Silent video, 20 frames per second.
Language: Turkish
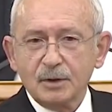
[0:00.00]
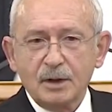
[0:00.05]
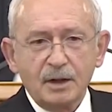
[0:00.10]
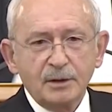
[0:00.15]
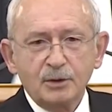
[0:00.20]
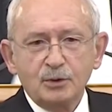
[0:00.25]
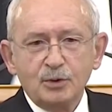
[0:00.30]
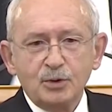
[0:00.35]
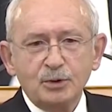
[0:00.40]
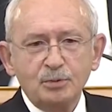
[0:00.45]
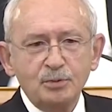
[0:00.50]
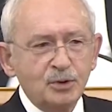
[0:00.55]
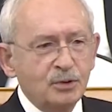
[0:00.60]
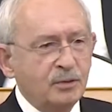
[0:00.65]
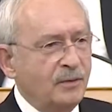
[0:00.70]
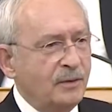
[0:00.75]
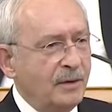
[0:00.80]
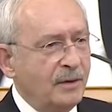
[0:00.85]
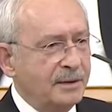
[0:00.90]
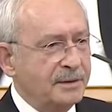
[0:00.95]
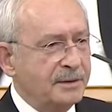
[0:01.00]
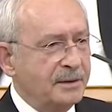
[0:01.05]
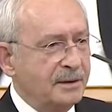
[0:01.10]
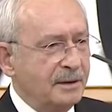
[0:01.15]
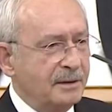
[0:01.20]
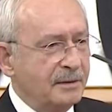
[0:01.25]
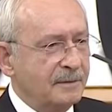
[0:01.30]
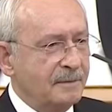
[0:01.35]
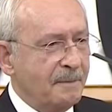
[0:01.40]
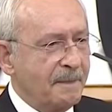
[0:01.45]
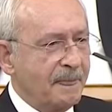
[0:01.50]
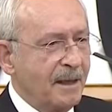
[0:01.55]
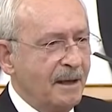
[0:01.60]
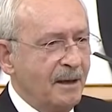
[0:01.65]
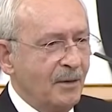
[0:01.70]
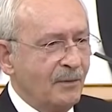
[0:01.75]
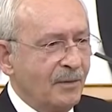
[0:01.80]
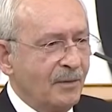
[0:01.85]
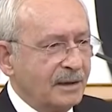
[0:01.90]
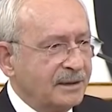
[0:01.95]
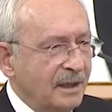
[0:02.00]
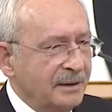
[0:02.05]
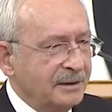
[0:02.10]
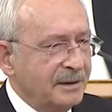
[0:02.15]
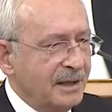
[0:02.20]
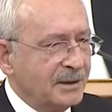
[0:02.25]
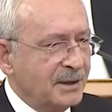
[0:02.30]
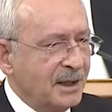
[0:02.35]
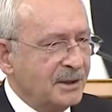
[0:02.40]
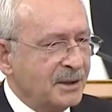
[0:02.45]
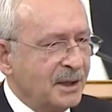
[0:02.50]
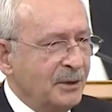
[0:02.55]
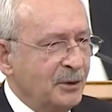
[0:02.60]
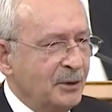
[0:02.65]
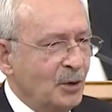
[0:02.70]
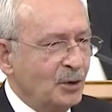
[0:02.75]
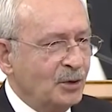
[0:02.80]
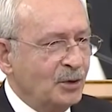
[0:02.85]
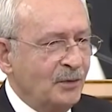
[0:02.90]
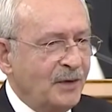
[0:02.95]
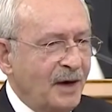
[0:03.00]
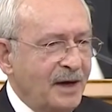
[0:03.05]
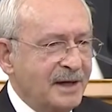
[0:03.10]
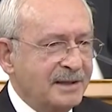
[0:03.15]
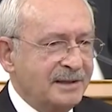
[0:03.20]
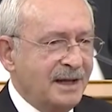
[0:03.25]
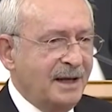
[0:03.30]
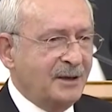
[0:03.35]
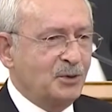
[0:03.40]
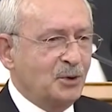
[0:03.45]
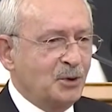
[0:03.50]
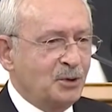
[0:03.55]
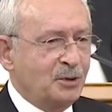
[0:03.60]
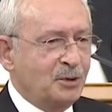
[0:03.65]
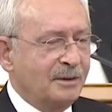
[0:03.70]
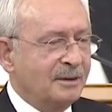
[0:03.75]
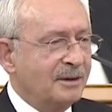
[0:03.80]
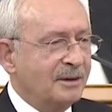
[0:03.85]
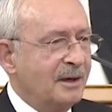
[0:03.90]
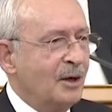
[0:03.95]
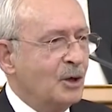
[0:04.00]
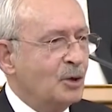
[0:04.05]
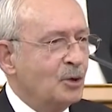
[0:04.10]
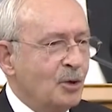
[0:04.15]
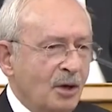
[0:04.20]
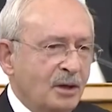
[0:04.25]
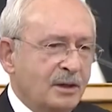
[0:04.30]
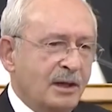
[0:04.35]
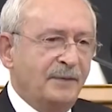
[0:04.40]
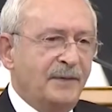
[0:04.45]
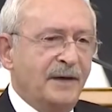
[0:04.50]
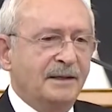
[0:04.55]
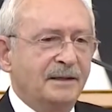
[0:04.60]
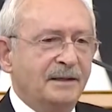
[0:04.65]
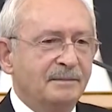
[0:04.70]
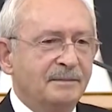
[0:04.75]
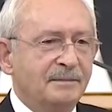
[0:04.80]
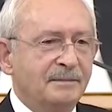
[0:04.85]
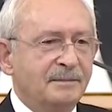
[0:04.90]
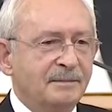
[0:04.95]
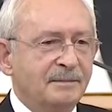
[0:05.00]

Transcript: Hani düşmüştü faizler. Vatandaş da sanıyor ki faizler düştü. Yok efendim.